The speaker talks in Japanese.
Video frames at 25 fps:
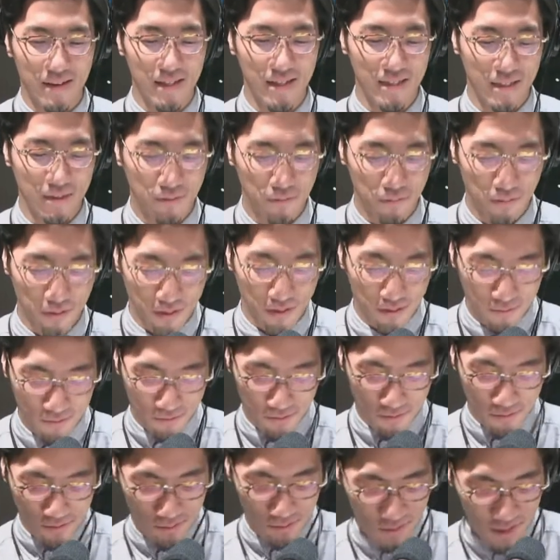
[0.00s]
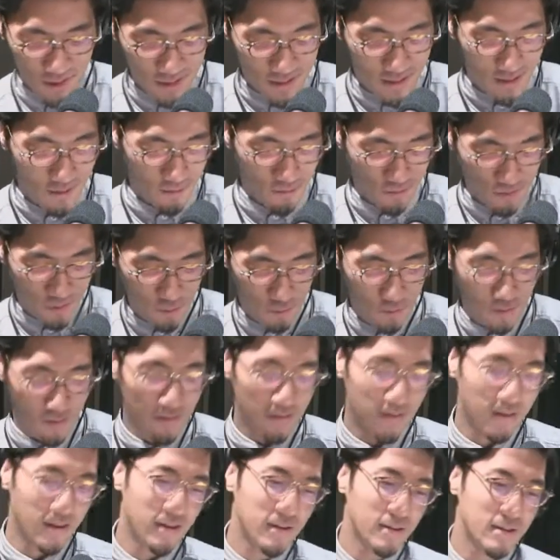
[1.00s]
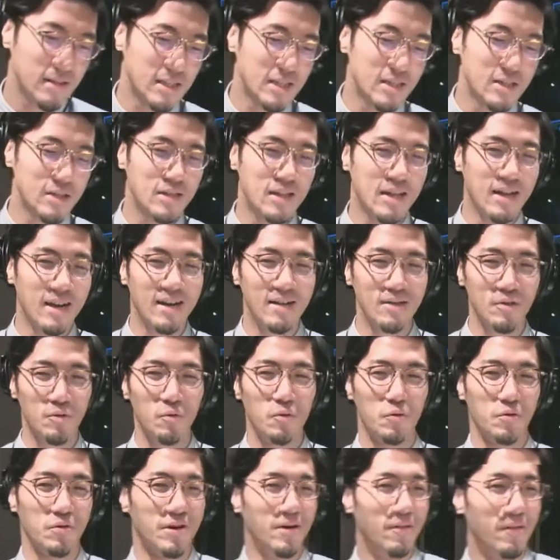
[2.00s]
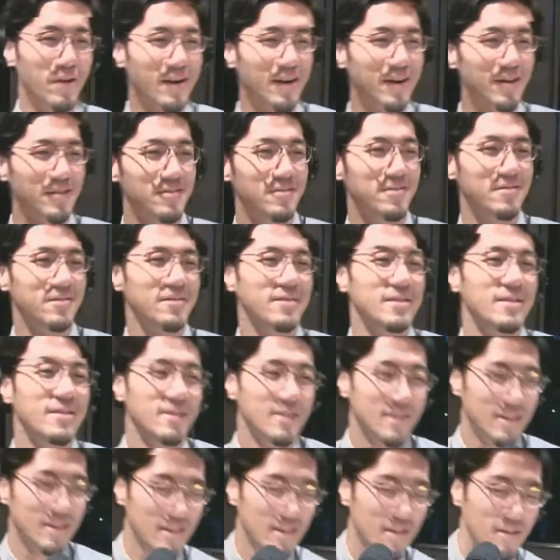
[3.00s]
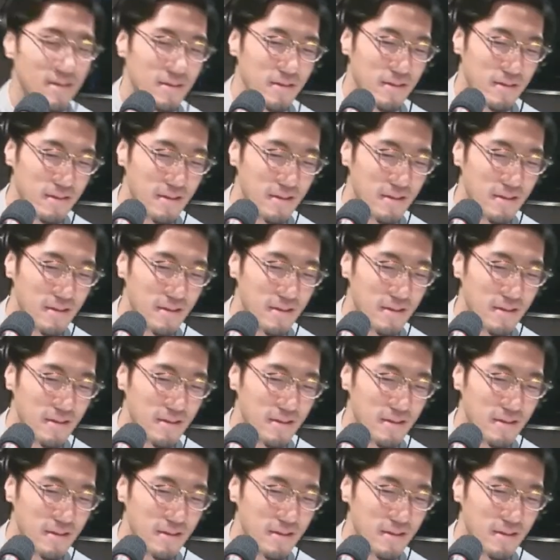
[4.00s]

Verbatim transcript: やってくれるやってる人は申請がどうとか分かる方